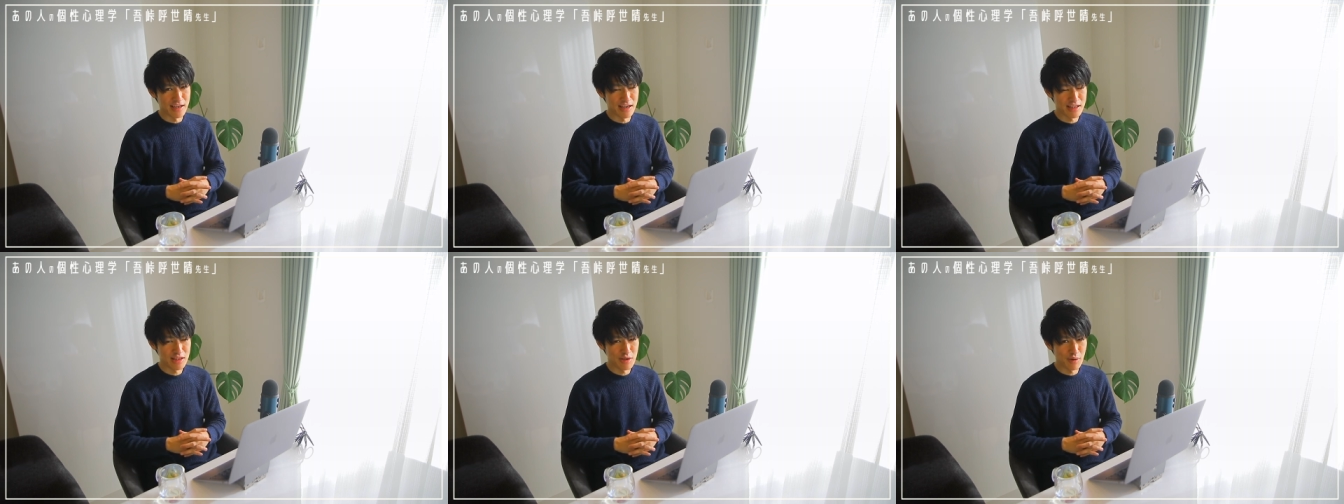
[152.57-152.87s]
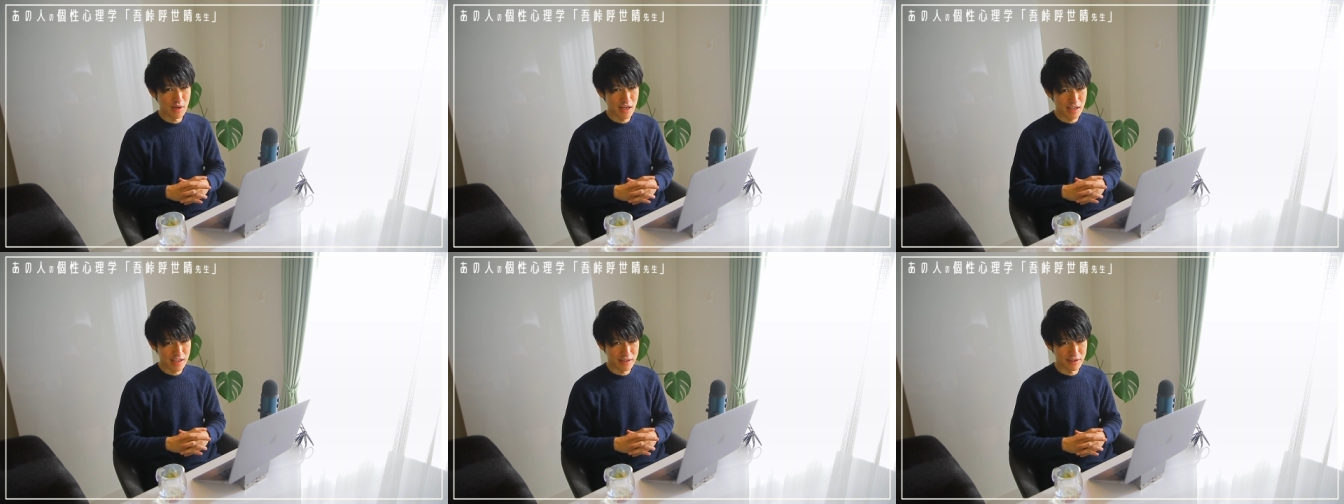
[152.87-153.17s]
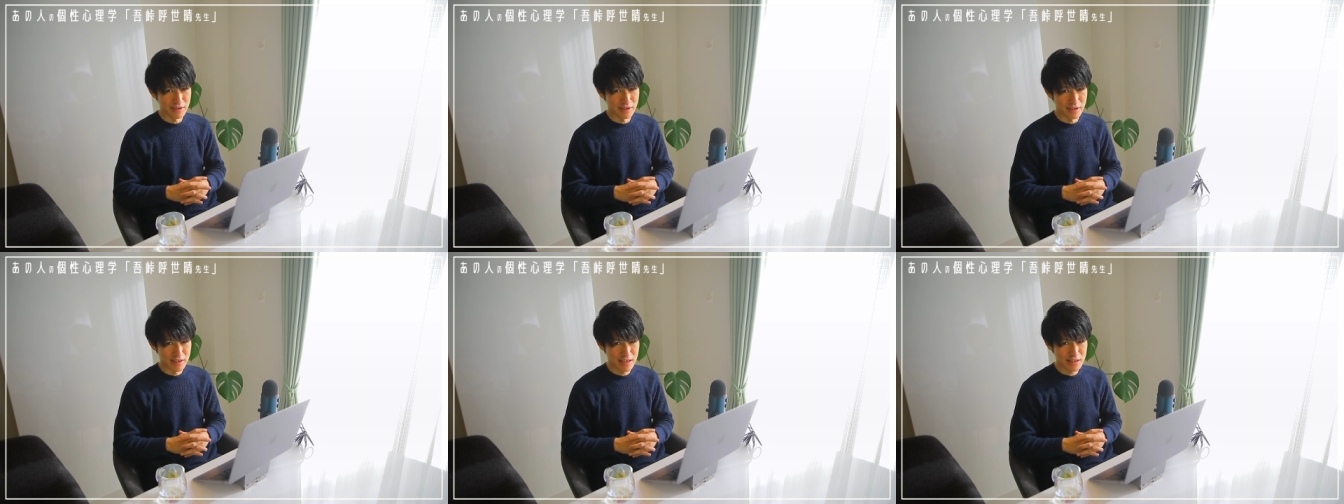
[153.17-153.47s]
ラジオ感
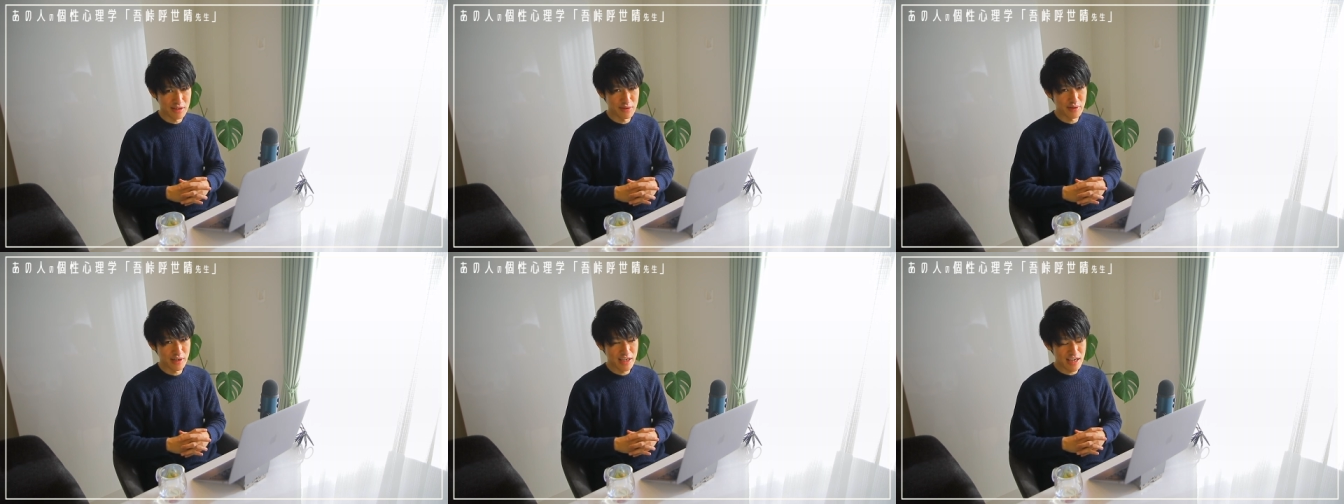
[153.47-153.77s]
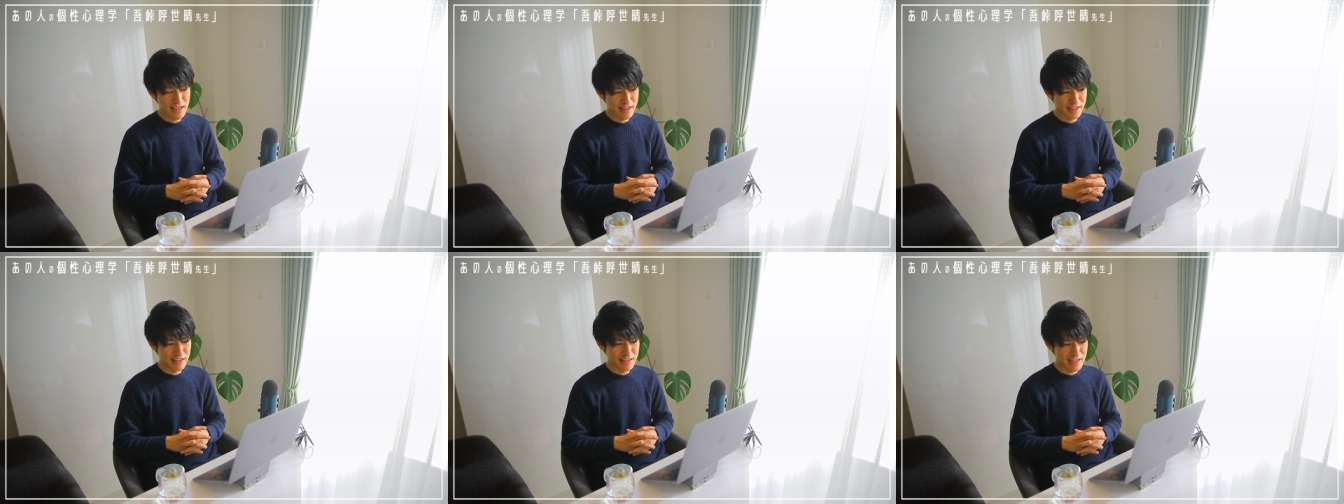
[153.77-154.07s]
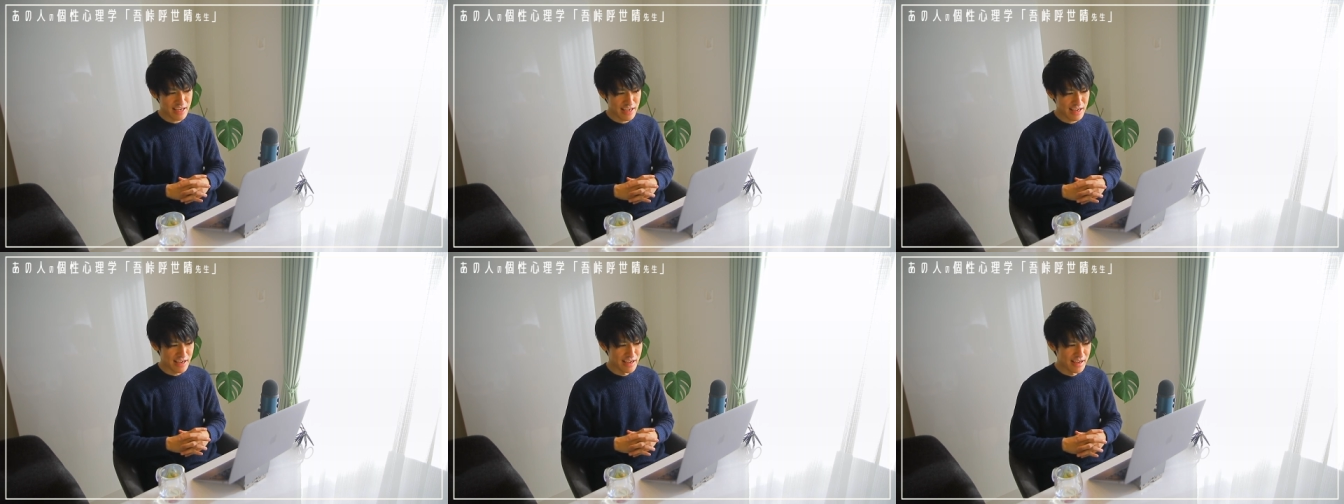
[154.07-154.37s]
覚、ラジオ形式
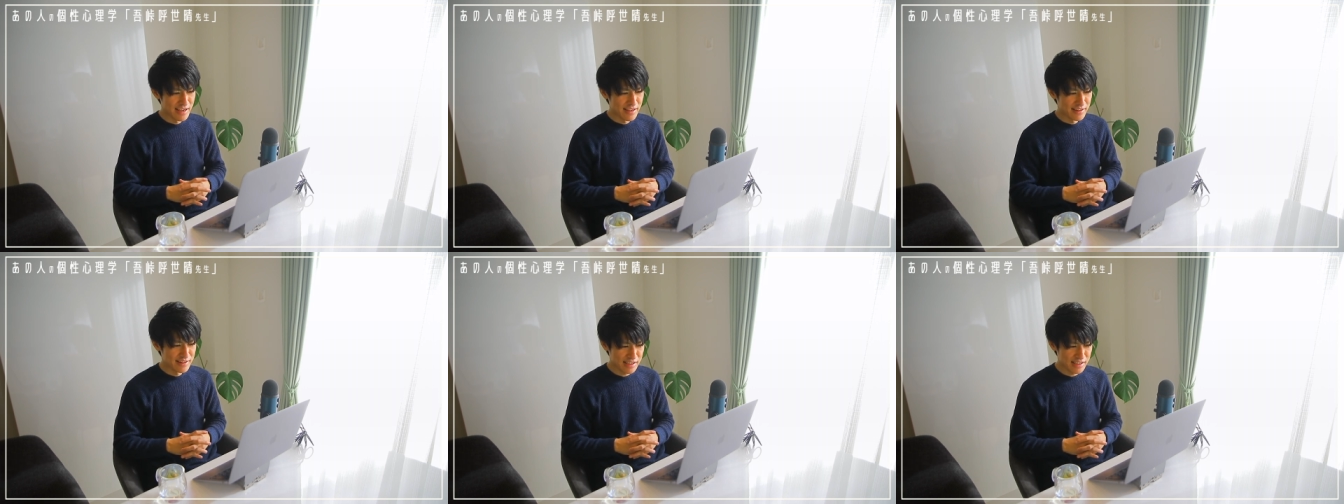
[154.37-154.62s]
で、